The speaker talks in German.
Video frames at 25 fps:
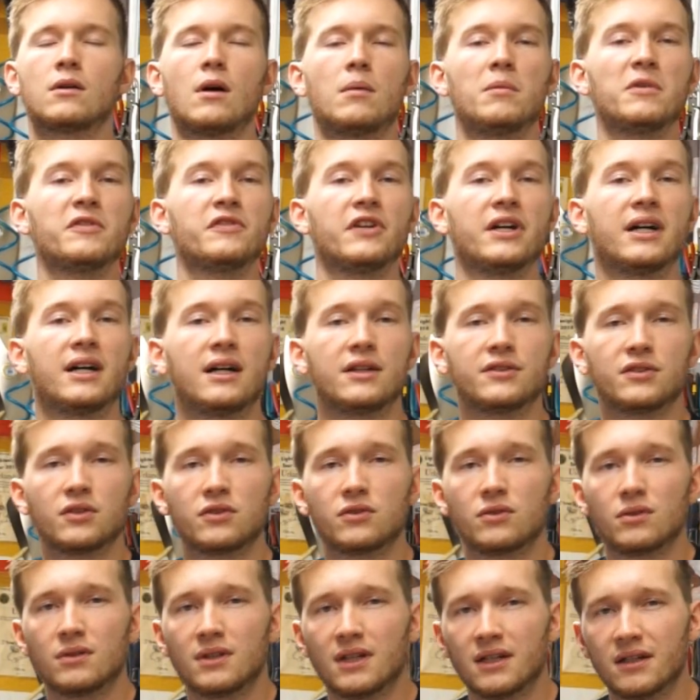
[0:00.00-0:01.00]
Kommen wir
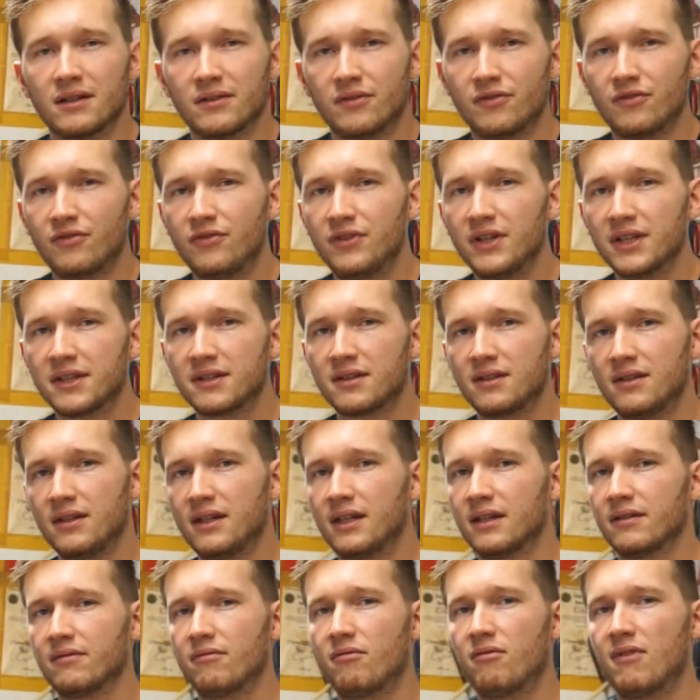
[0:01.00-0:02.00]
also zu der
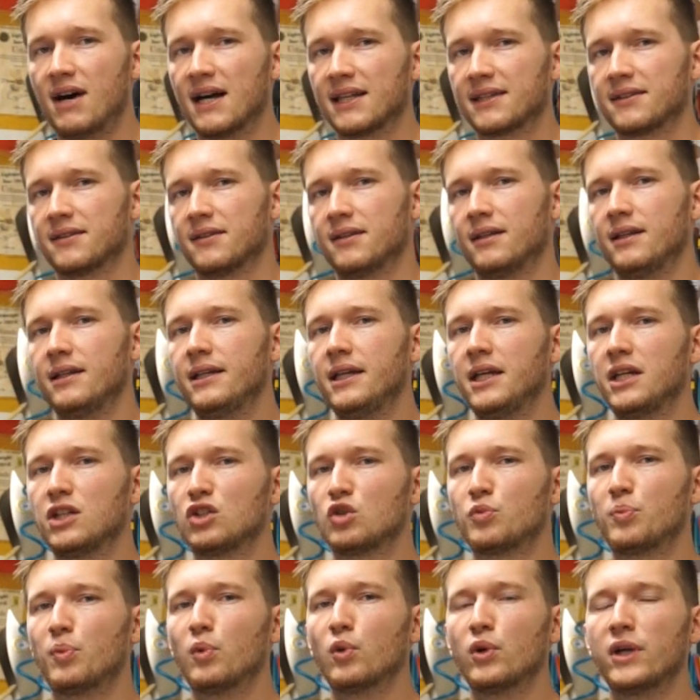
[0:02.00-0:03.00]
40 Watt
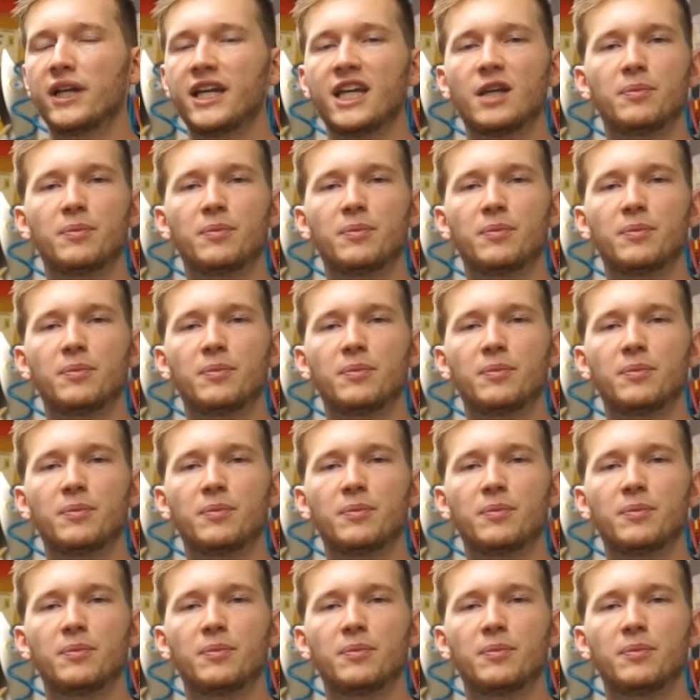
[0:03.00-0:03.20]
Lichtspule.